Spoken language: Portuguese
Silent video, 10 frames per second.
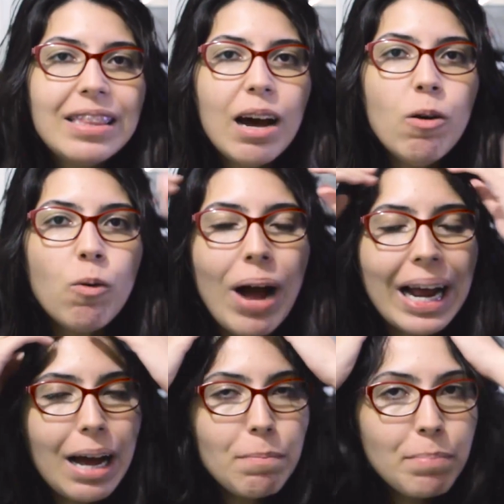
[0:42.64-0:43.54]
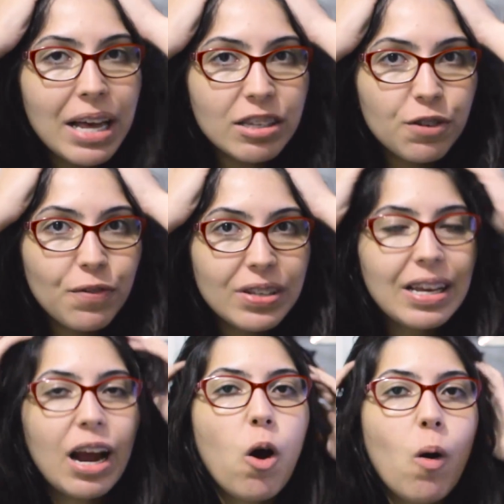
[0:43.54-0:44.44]
tão com a cabeça de
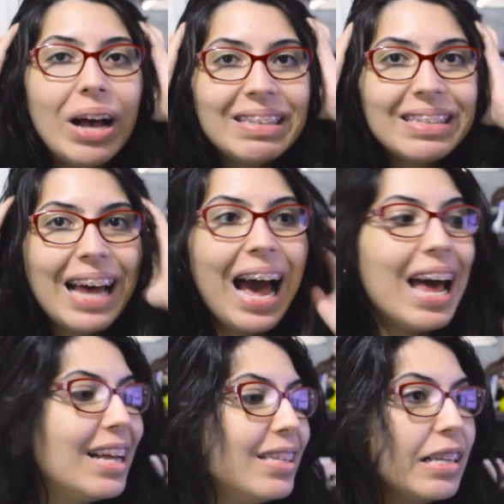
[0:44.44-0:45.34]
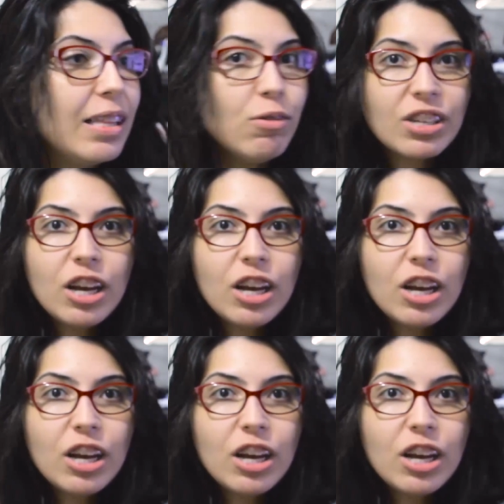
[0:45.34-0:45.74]
fazer com a Sarah. Até os